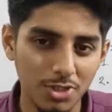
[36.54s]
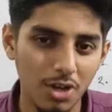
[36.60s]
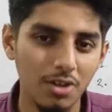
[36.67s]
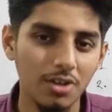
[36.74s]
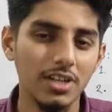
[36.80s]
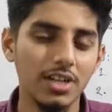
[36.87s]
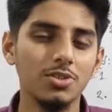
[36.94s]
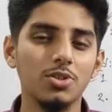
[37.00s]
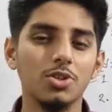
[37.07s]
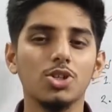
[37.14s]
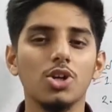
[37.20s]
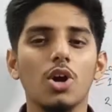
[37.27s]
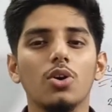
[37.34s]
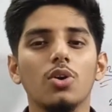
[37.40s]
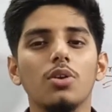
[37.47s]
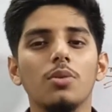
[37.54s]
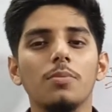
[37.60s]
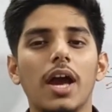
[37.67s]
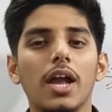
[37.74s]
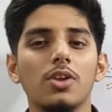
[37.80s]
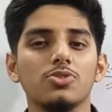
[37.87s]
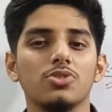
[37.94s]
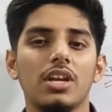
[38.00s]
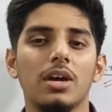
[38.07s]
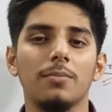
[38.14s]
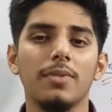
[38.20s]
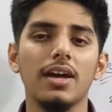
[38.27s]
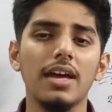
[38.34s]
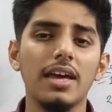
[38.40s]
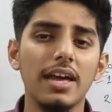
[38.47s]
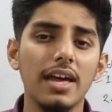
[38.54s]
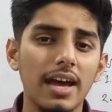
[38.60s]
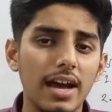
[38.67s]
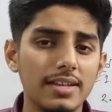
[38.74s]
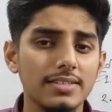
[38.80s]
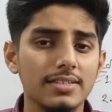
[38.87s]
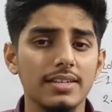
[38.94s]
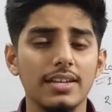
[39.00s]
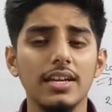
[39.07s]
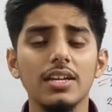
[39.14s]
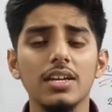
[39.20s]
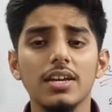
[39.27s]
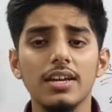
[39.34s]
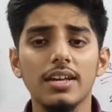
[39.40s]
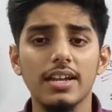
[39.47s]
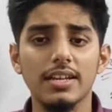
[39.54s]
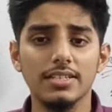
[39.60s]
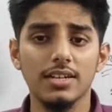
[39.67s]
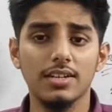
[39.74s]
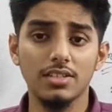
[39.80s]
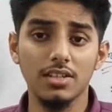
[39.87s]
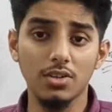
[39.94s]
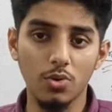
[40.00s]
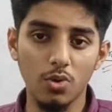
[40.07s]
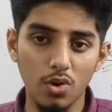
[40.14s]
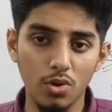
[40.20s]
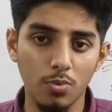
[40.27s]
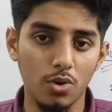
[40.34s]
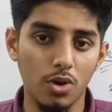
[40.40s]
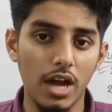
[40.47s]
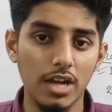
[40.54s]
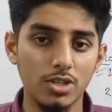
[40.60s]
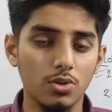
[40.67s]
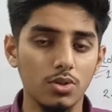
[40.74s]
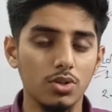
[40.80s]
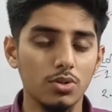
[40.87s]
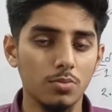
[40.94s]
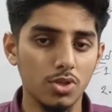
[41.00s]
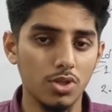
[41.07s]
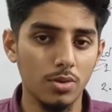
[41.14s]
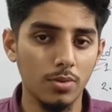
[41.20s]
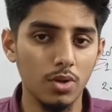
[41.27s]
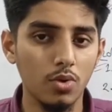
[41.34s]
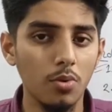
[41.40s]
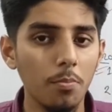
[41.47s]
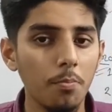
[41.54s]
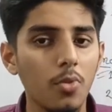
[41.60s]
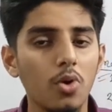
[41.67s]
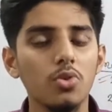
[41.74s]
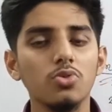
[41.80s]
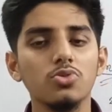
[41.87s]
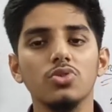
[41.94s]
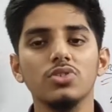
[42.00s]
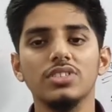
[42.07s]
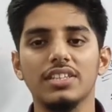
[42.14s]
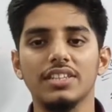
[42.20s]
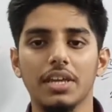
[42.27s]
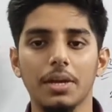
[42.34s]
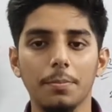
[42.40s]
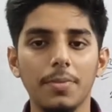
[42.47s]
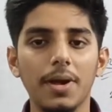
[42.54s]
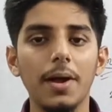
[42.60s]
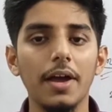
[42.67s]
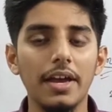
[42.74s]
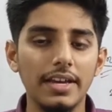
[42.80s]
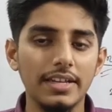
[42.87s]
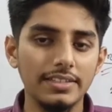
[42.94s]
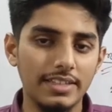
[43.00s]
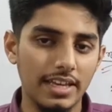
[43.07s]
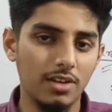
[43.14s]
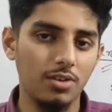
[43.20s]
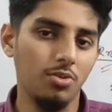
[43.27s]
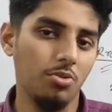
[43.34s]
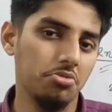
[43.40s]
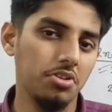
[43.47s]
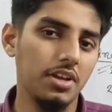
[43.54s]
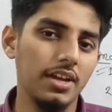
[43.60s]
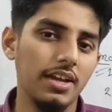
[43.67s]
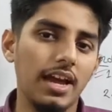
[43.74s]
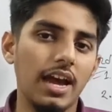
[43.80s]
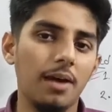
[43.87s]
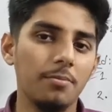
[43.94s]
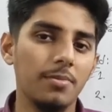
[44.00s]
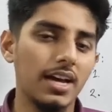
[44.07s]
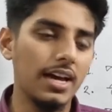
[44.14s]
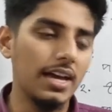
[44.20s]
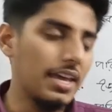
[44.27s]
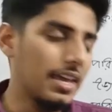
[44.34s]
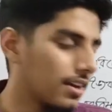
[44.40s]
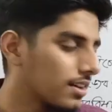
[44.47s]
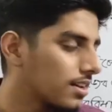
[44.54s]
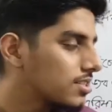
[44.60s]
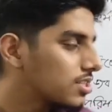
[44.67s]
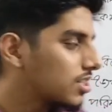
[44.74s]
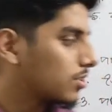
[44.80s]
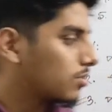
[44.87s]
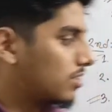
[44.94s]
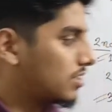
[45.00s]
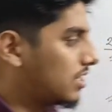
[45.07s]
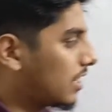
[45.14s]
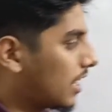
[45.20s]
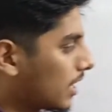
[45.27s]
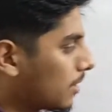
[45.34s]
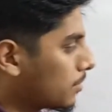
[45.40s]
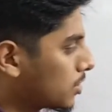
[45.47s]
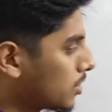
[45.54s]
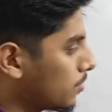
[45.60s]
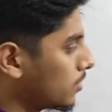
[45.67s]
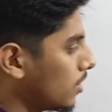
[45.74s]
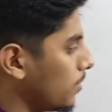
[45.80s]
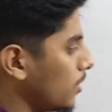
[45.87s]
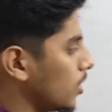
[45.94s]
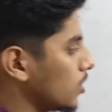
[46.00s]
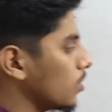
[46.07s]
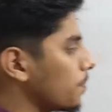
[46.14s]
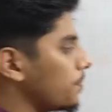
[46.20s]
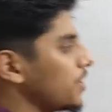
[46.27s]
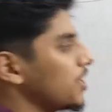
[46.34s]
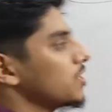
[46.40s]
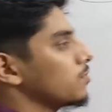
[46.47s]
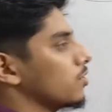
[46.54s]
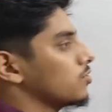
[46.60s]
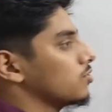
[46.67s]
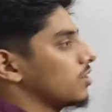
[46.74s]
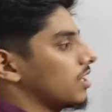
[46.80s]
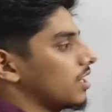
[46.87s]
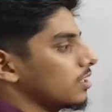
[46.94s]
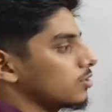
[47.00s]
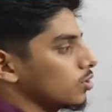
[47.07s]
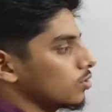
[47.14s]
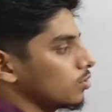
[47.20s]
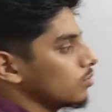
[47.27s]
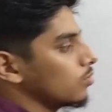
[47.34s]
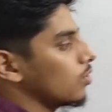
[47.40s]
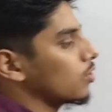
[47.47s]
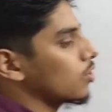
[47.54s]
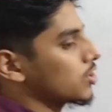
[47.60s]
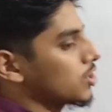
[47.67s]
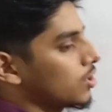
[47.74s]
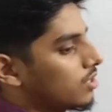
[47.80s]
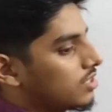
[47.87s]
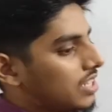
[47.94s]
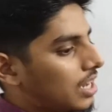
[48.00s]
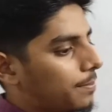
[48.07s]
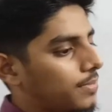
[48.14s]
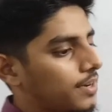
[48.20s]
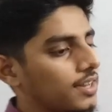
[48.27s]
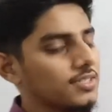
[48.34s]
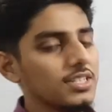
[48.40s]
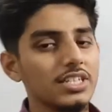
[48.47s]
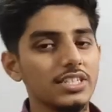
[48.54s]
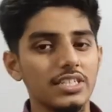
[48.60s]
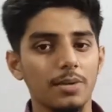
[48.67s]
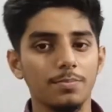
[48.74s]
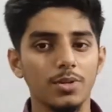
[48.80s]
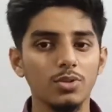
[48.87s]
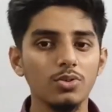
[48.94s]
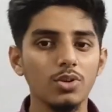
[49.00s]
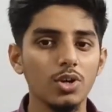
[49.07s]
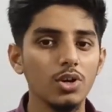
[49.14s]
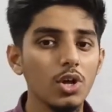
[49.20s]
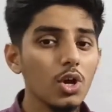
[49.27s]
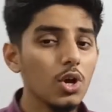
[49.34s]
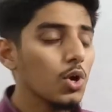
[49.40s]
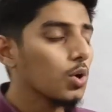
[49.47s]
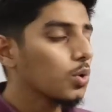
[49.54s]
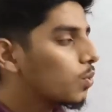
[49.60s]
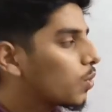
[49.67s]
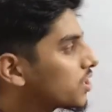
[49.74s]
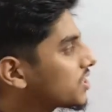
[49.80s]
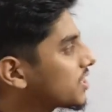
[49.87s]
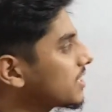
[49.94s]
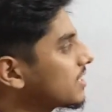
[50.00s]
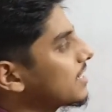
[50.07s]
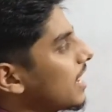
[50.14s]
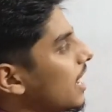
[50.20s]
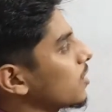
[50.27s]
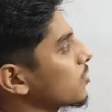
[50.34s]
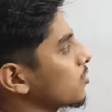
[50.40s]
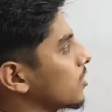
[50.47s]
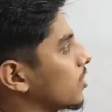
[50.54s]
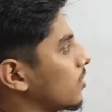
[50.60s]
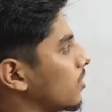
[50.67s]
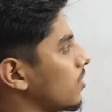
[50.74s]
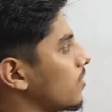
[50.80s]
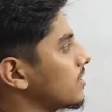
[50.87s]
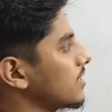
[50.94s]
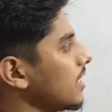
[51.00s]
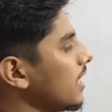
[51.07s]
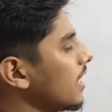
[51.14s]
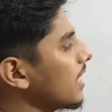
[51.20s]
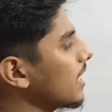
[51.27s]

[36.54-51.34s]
সংক্রান্ত সকল আলোচনা আমরা আজকের এই লেকচারটাতে করব আশা করি তোমরা সবাই খুব মনোযোগ দিয়ে দেখবা তো এখন আমরা এখানে যেটা করেছি ঢাকা বিশ্ববিদ্যালয়ে বিগত বিশ বছরের যতগুলো রসায়নের চ্যাপ্টার আছে সেই চ্যাপ্টারগুলোর কোয়েশ্চেন নিয়ে আলোচনা করা হয়েছে